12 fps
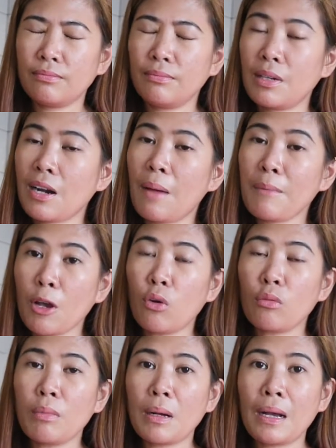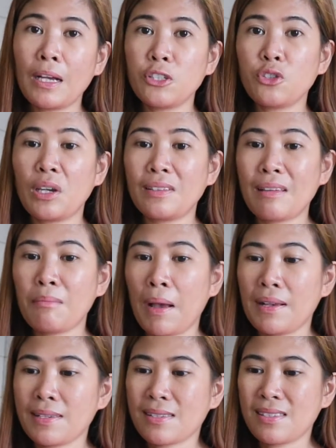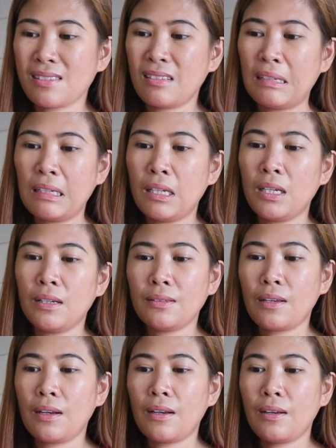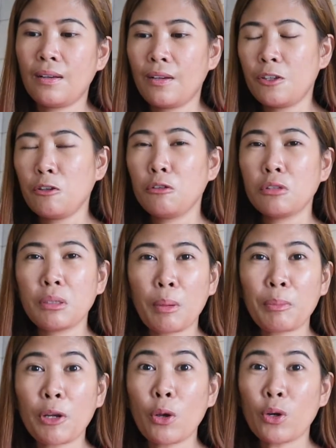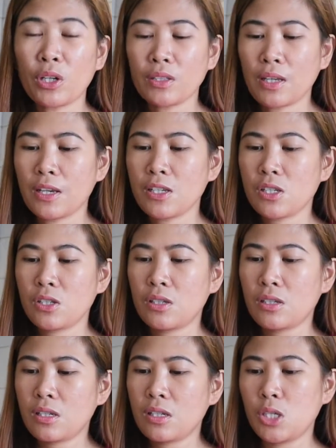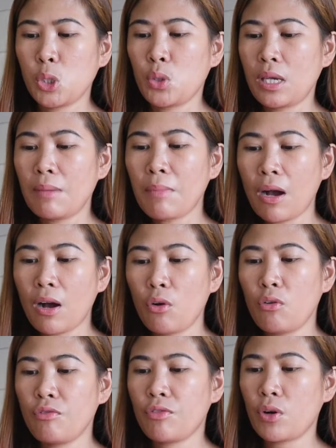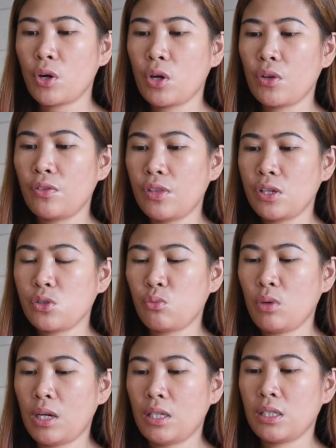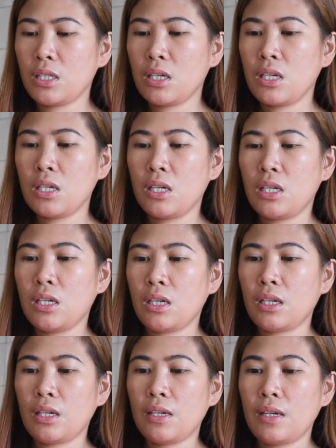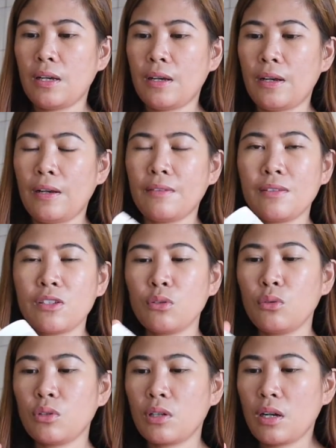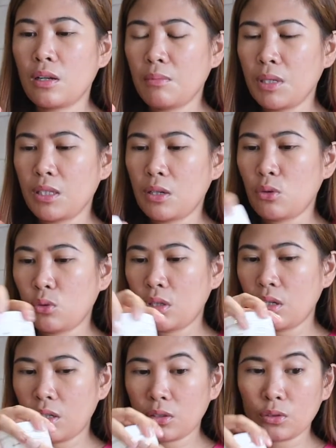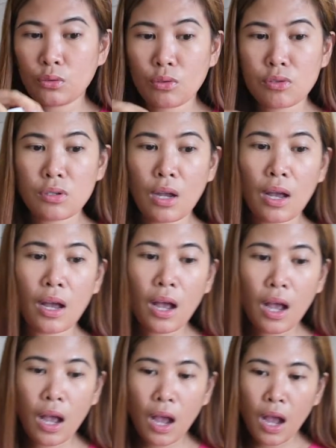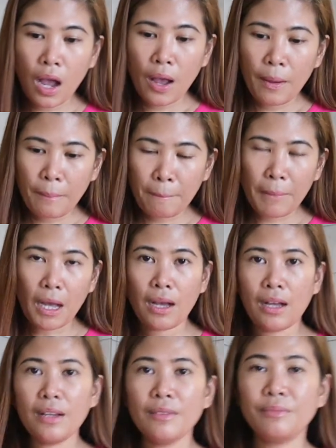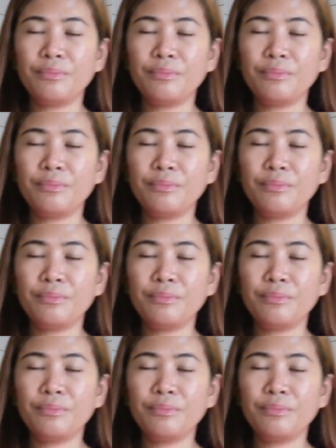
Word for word: marami akong mga hydrating masks na yun, napaprioritize yung iba over this one. Kaya, siguro gagamitin ko na lang to sa paa.